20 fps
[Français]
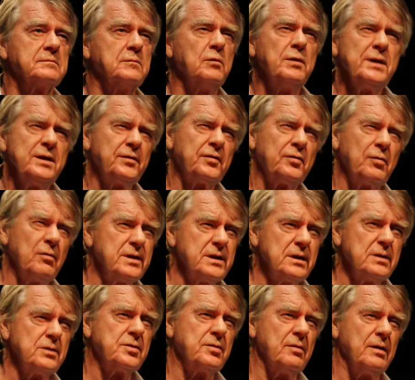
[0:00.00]
Oui, ce
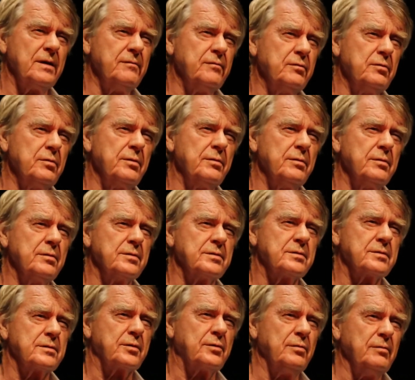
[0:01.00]
lien, je l'ai voulu,
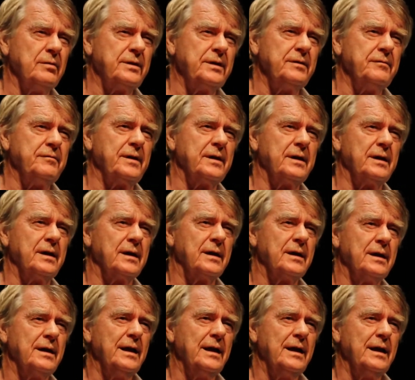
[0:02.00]
je cultivais